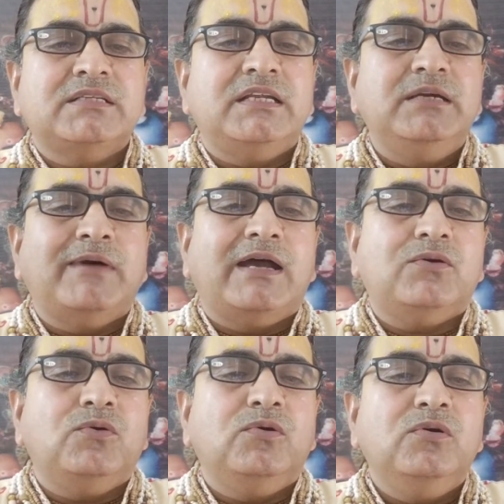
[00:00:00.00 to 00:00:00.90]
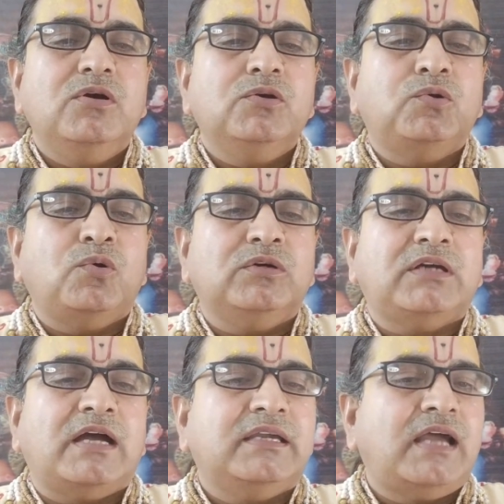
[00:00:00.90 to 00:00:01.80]
शनिवार को
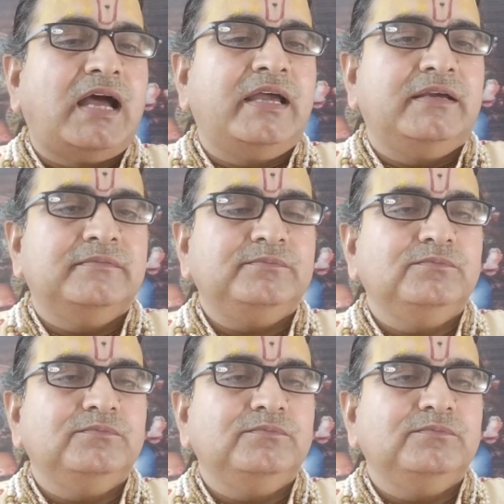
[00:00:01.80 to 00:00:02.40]
टोटका क्या है